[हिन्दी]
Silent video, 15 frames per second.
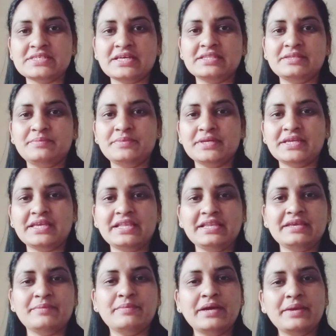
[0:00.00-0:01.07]
साथ अब तक के
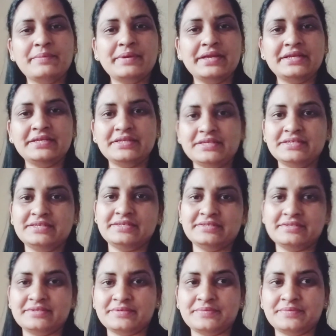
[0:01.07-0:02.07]
लिए बाय बाय टेक केयर